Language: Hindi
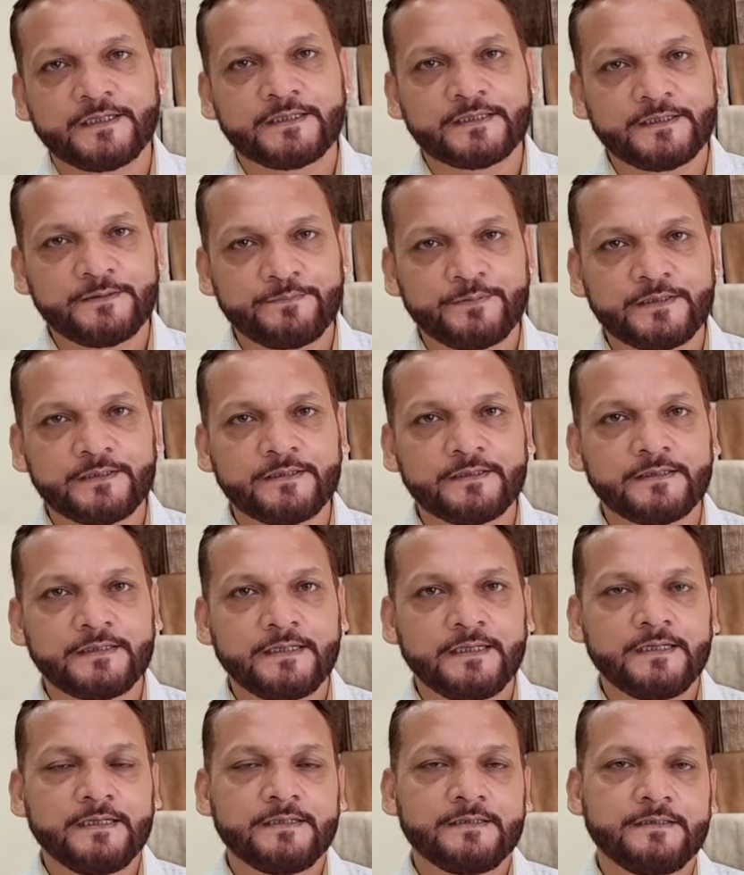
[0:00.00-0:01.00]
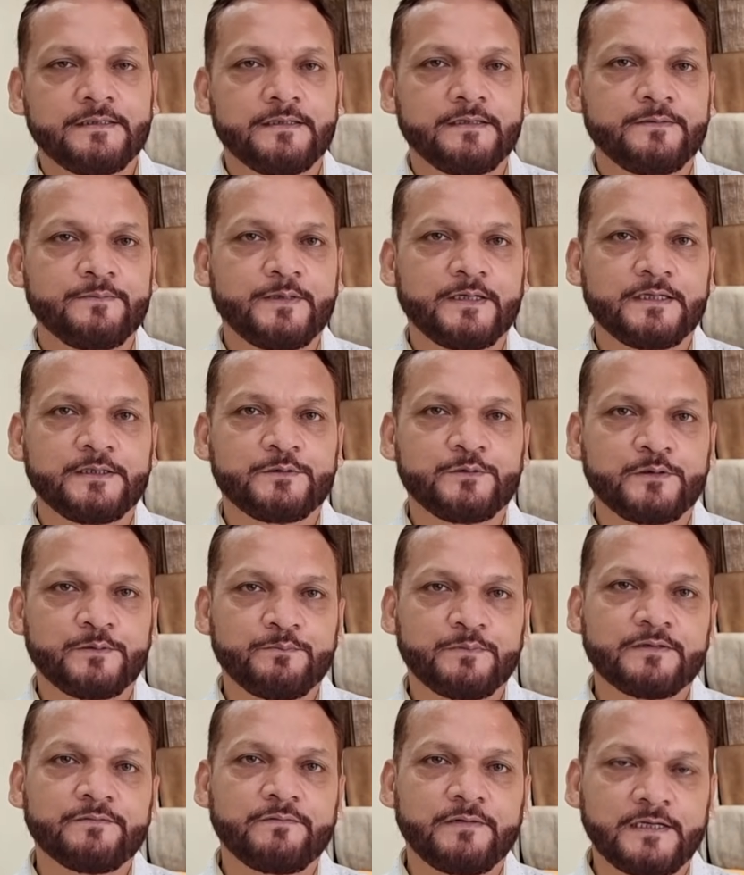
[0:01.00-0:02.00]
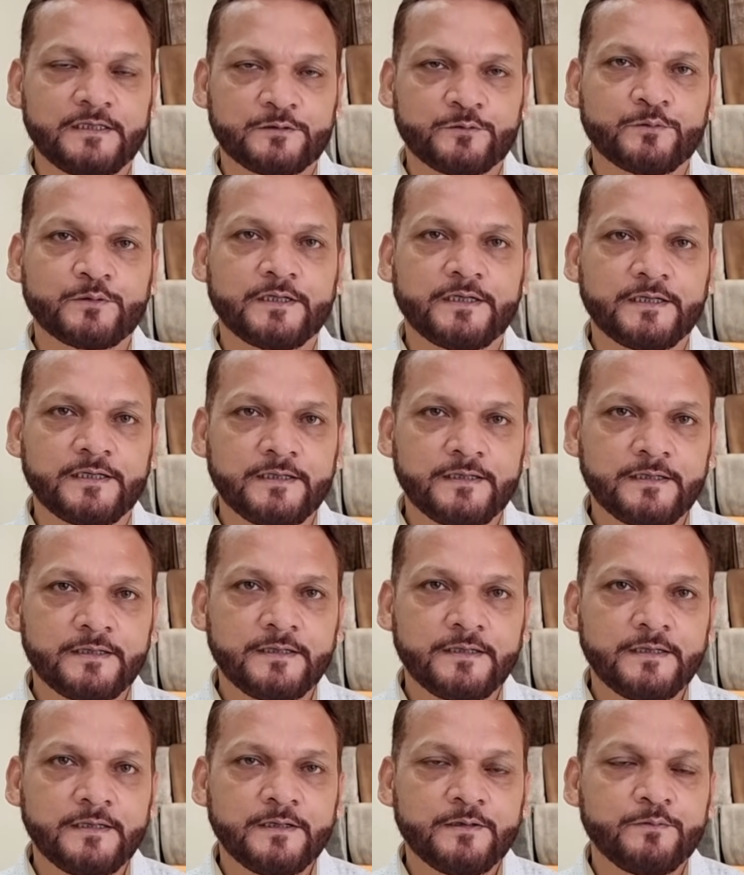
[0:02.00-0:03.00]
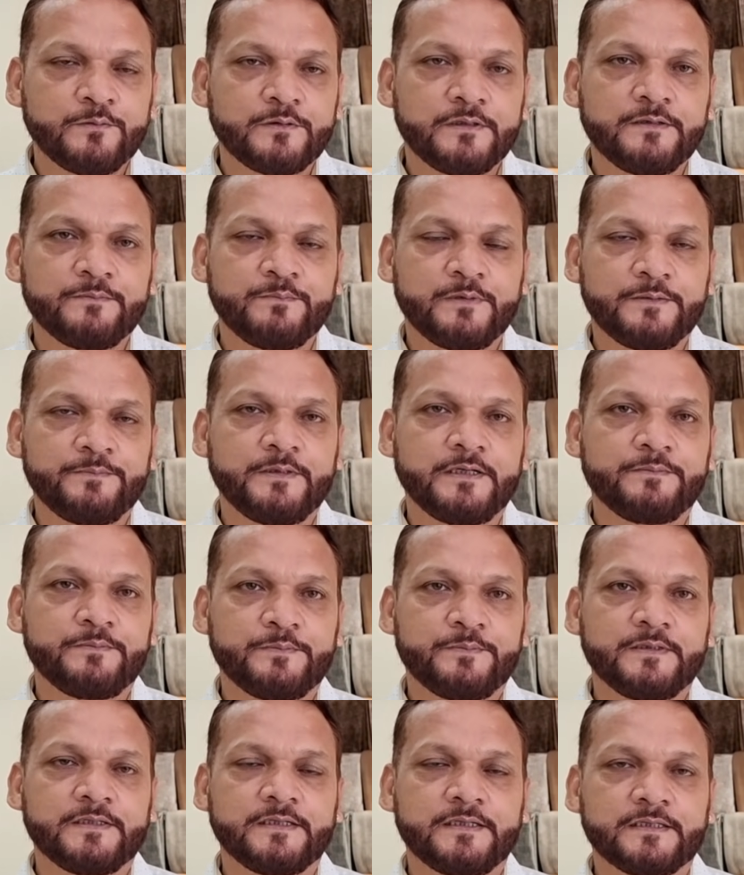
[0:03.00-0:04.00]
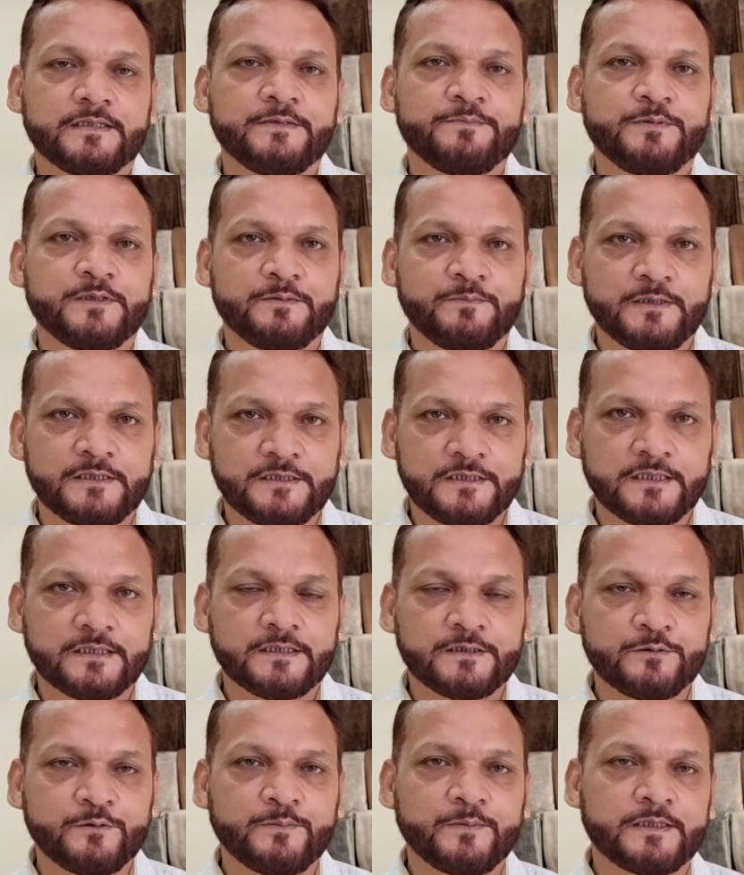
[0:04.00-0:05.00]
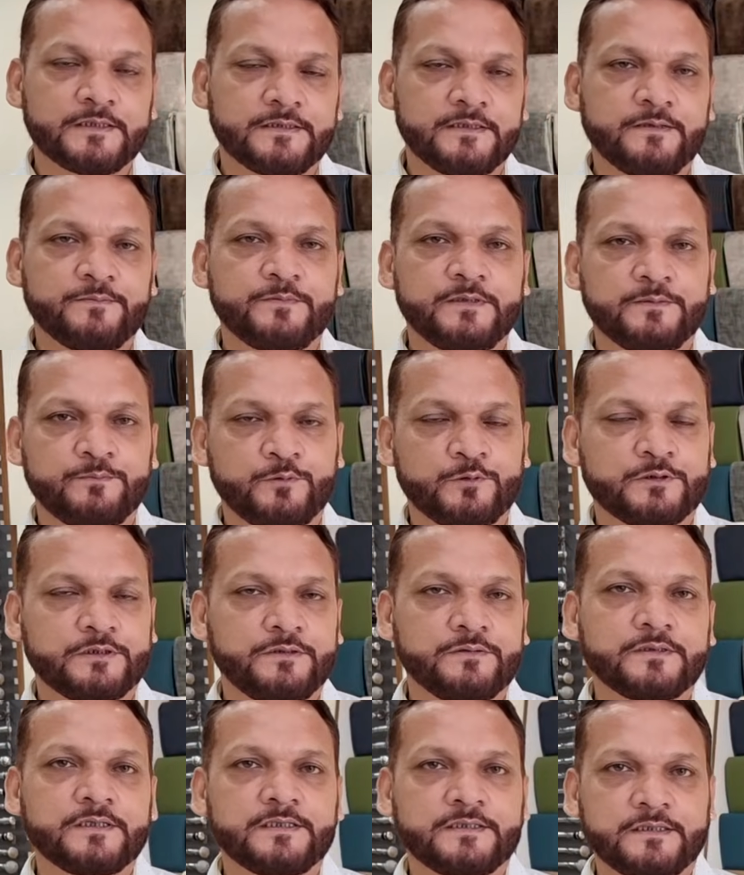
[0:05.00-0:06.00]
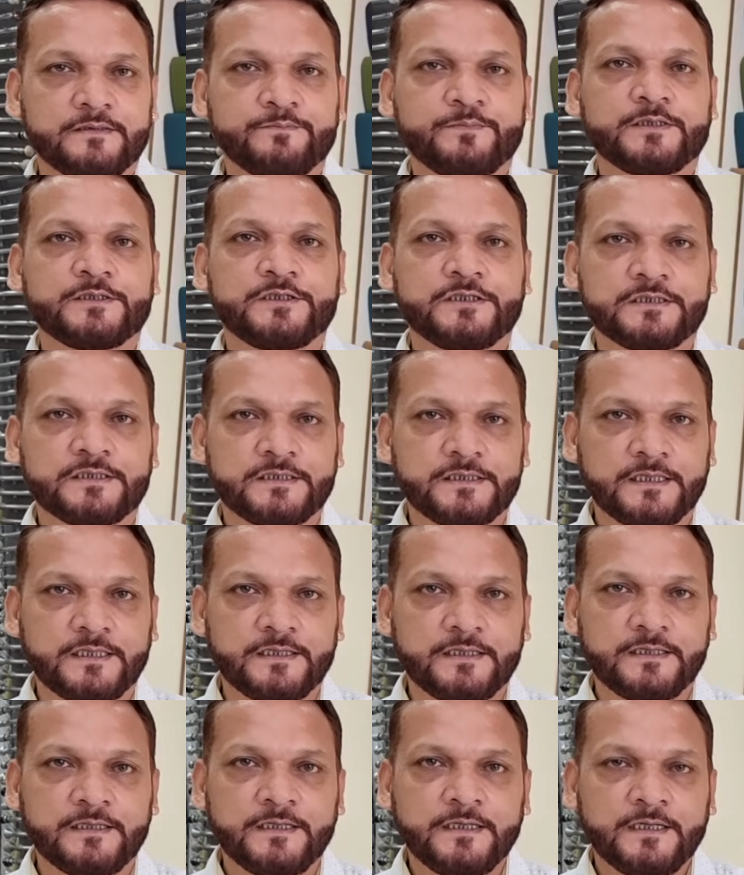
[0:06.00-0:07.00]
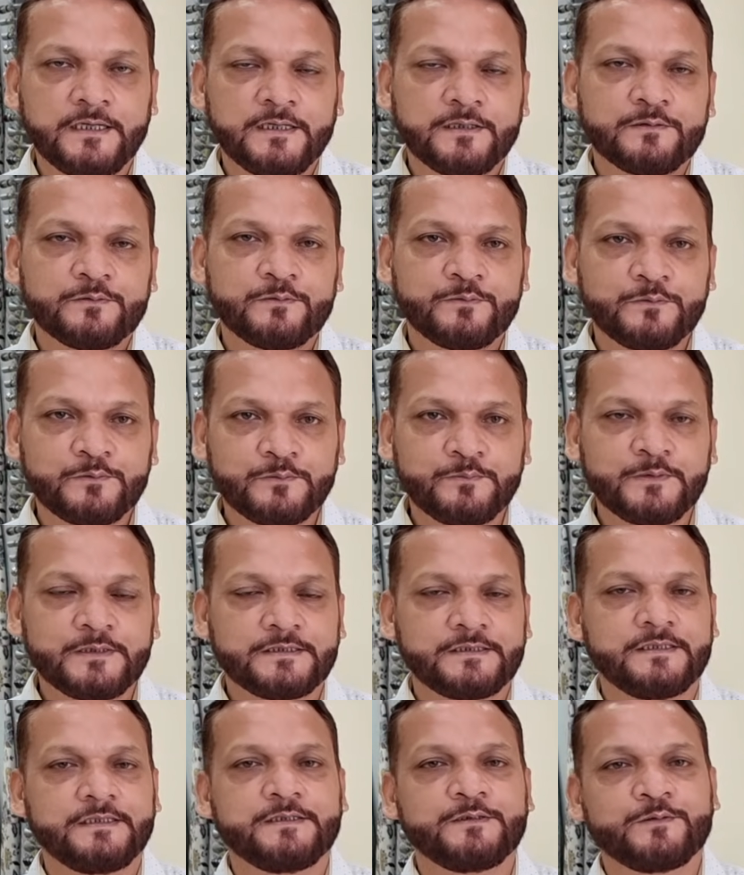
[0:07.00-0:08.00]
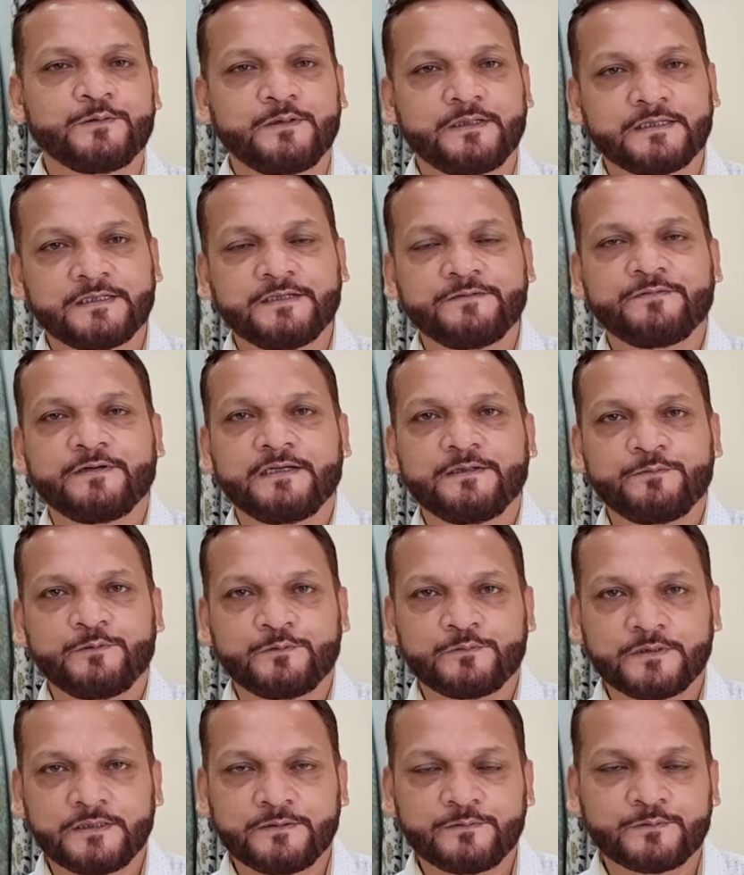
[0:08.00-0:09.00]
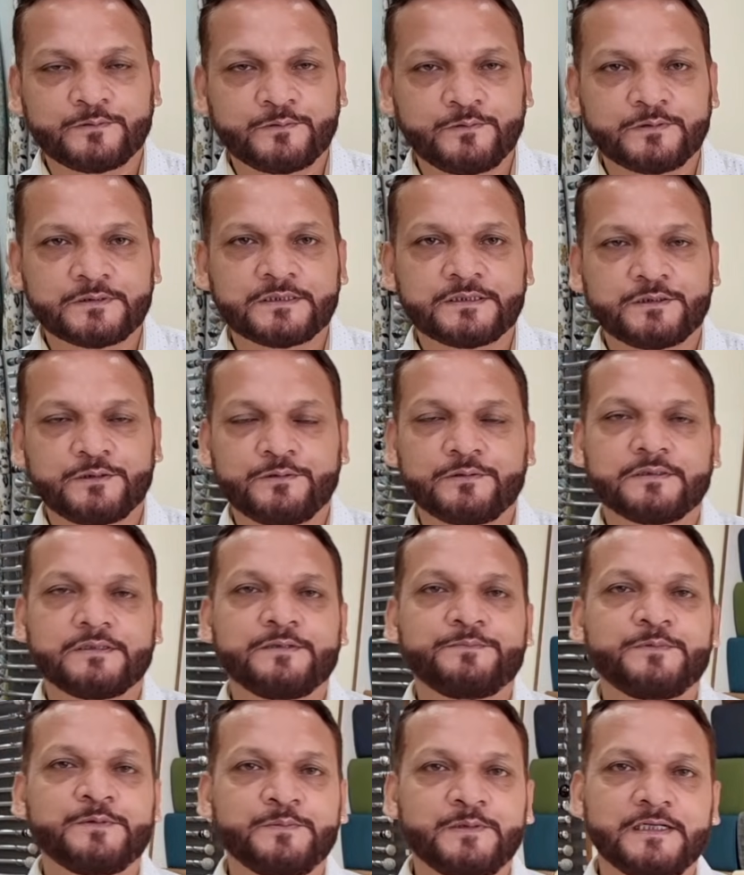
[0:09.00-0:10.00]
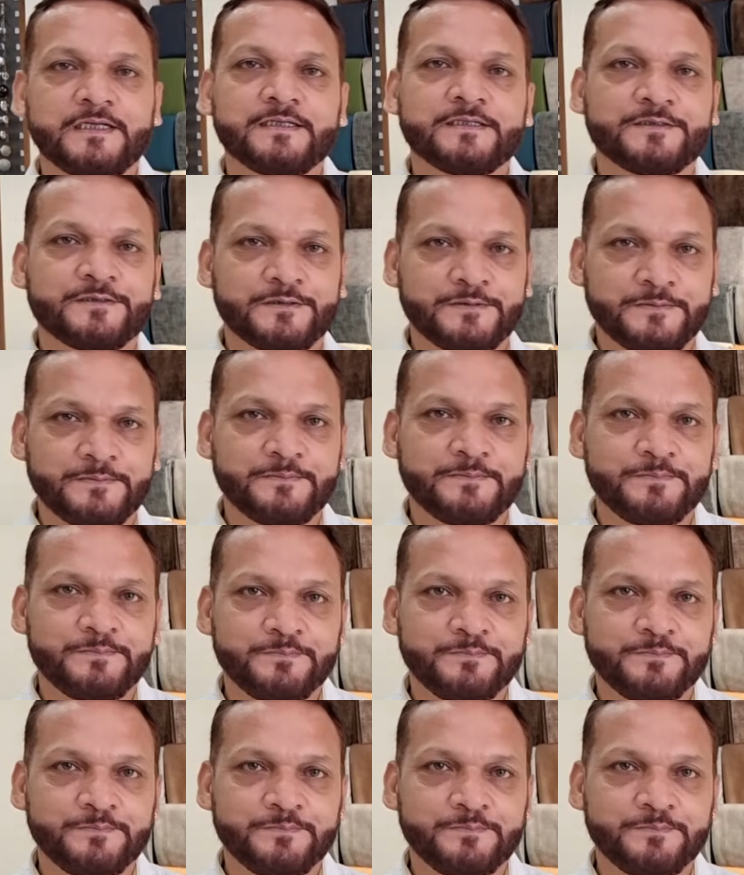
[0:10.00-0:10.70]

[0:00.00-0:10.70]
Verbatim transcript: घर की पिक या हमारे जो नंबर फ्लैश हो रहे हैं हम्म, हम्म। उन नंबर पे आप अपने घर की पिक भेजिएगा जो हमारे से आपने पोस्टर कटन परचेज किया है अच्छा तो उनमें से जो लकी फाइव होंगे उनको श्योर गिफ्ट मिलेगा सर